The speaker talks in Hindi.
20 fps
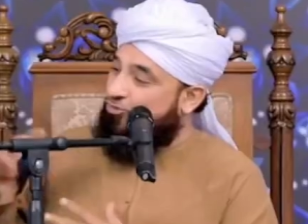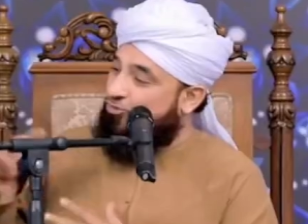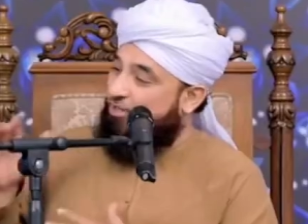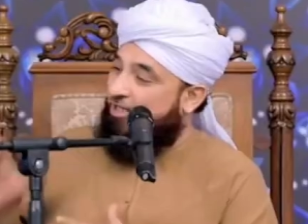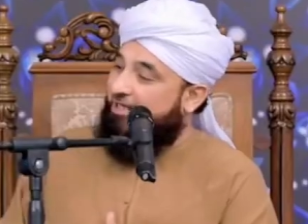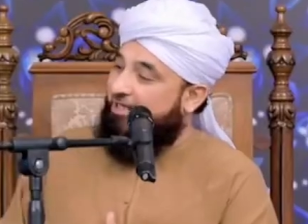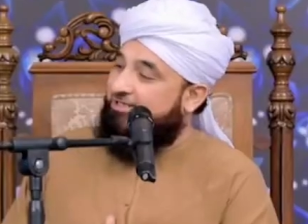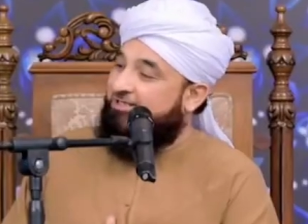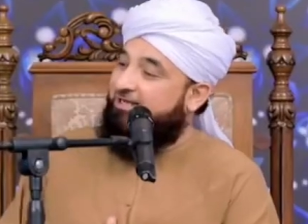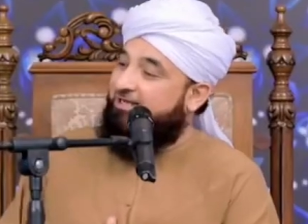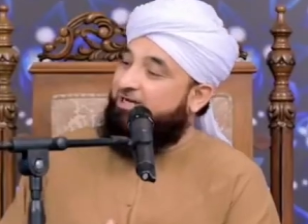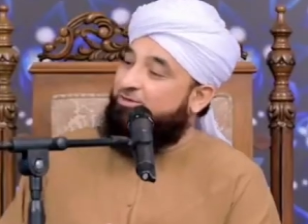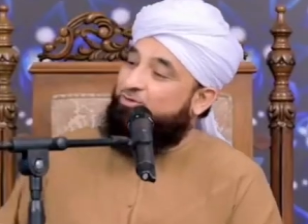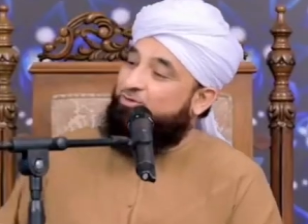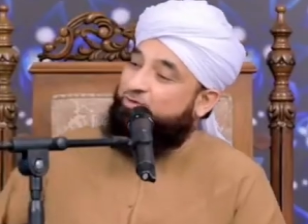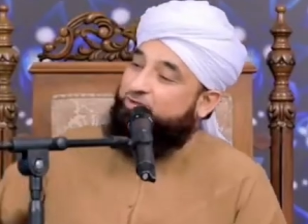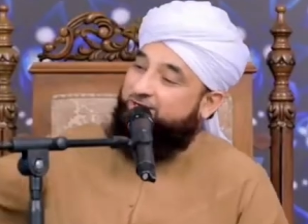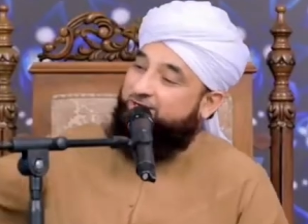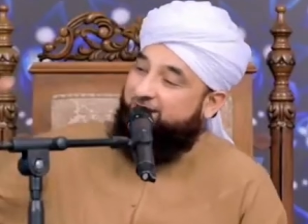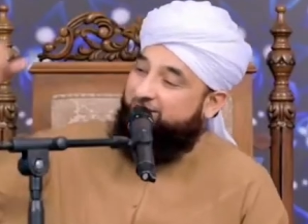हुजूर
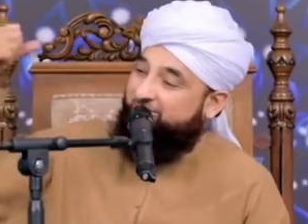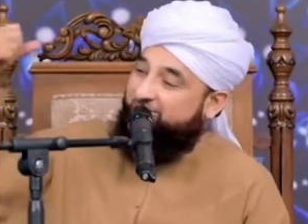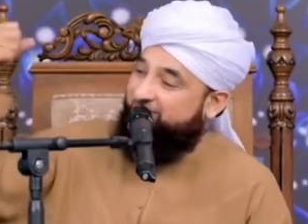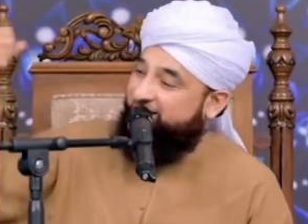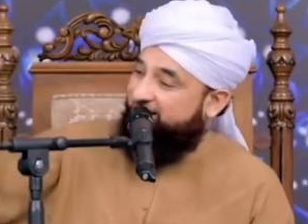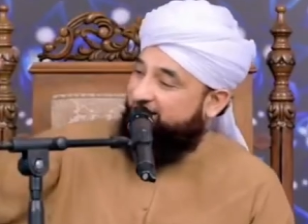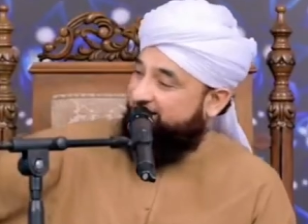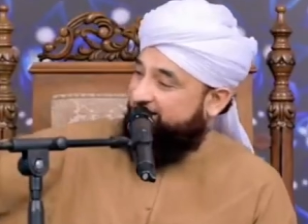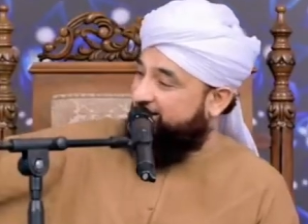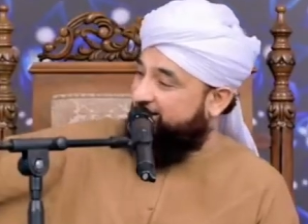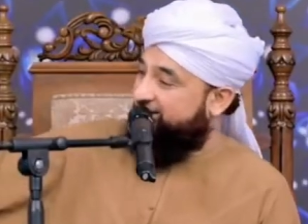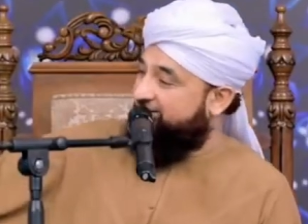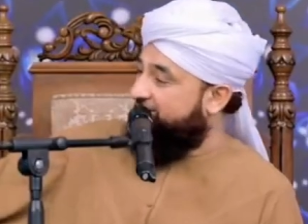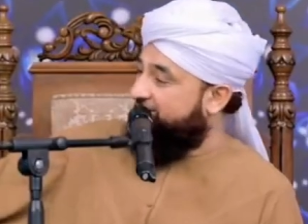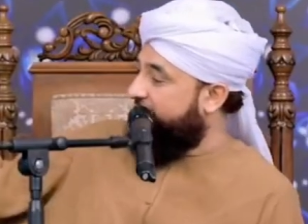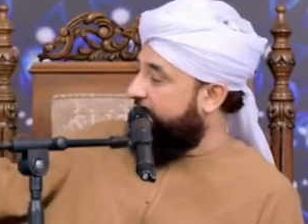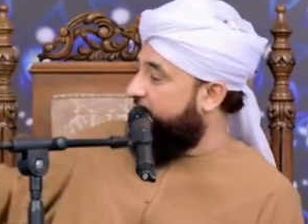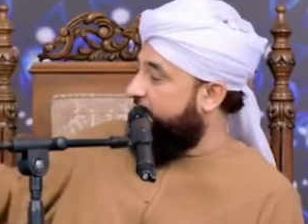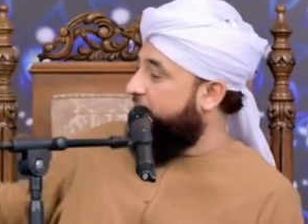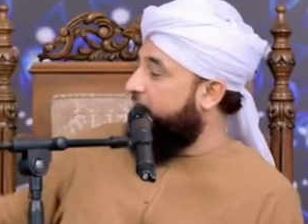सलाम ना
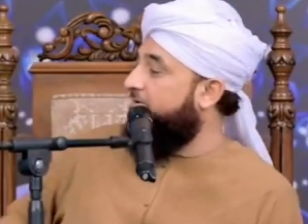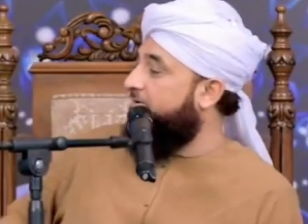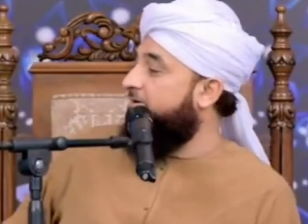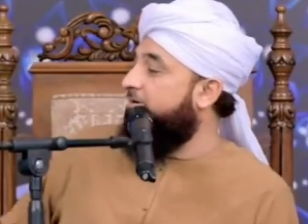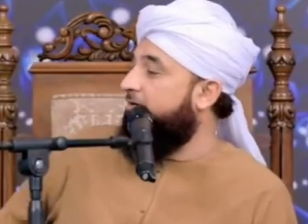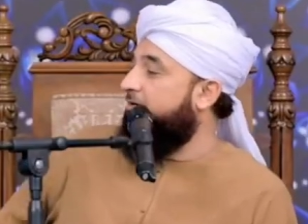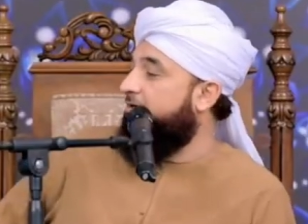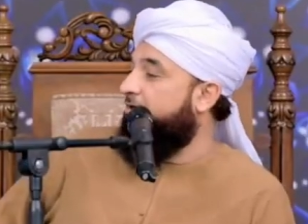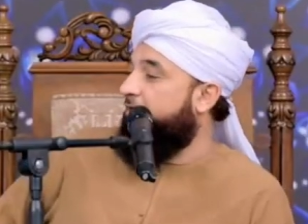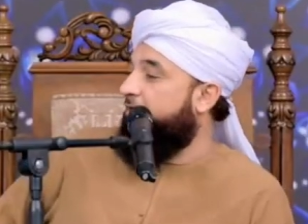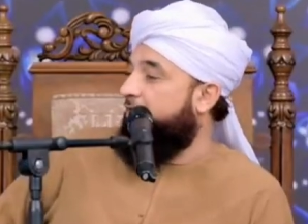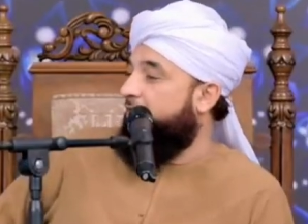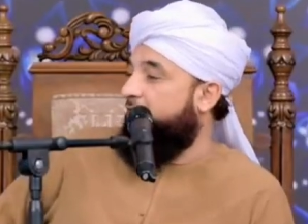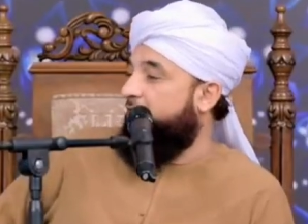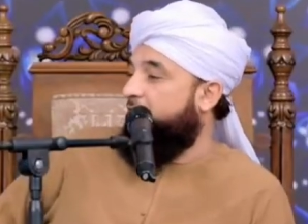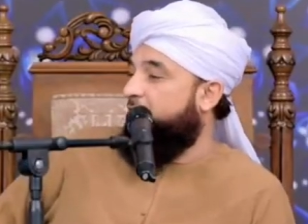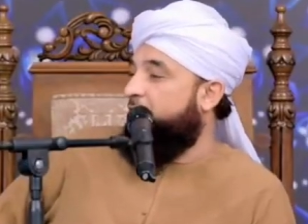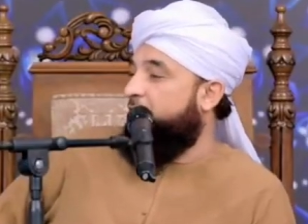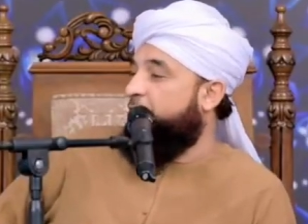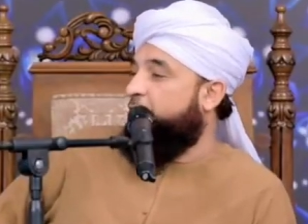जानते
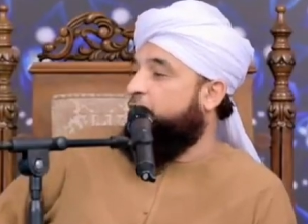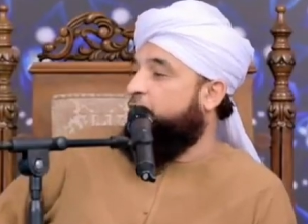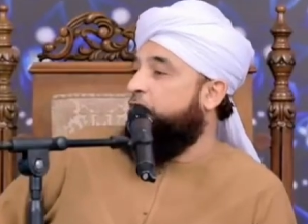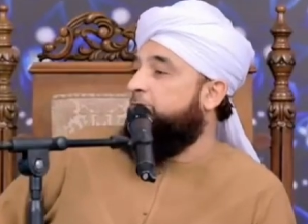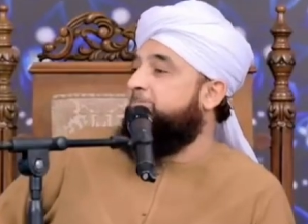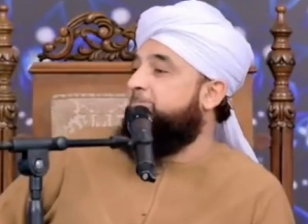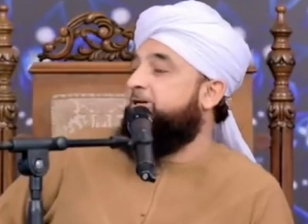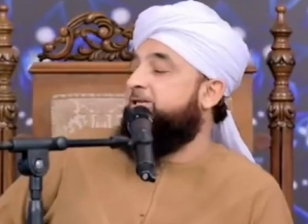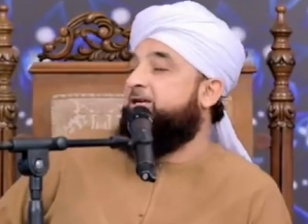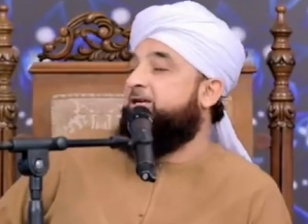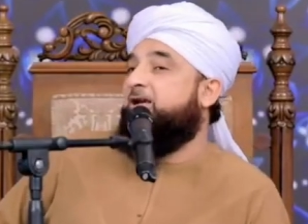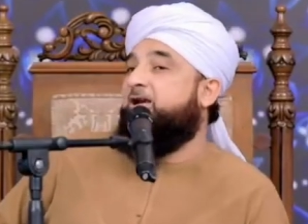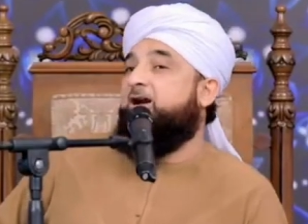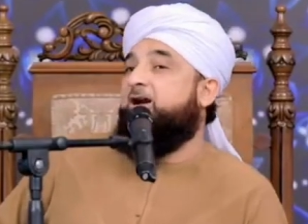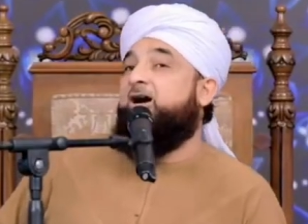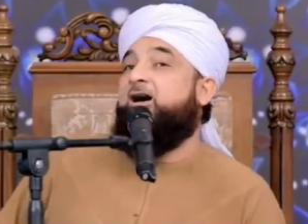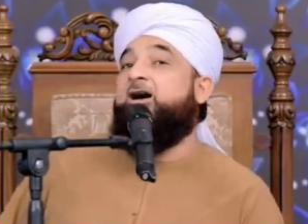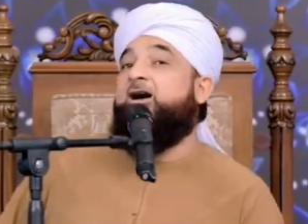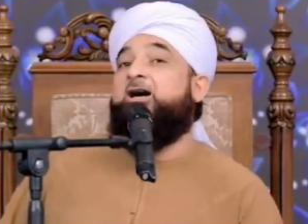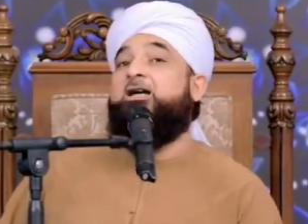हो और फिर
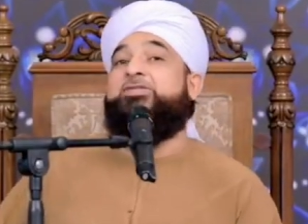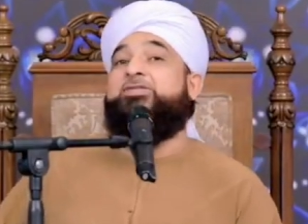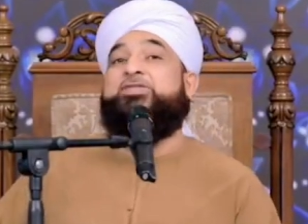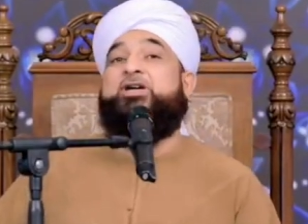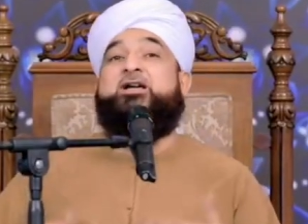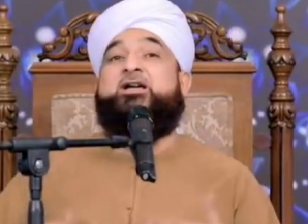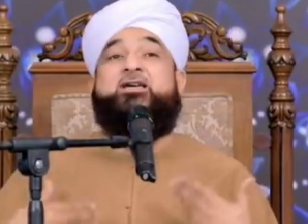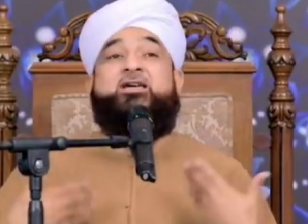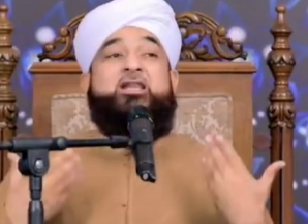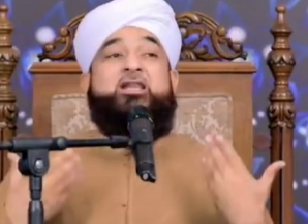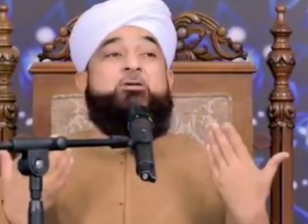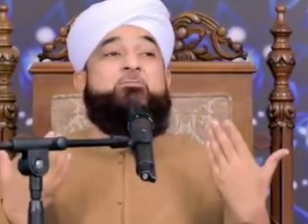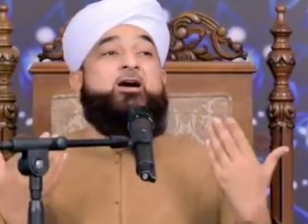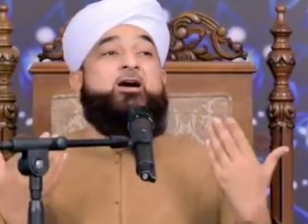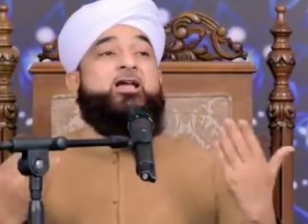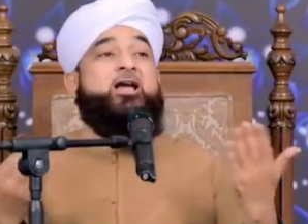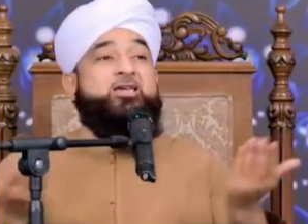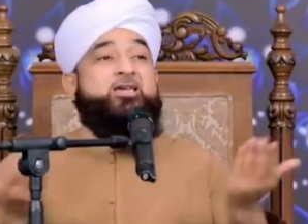कहाँ तक इल्म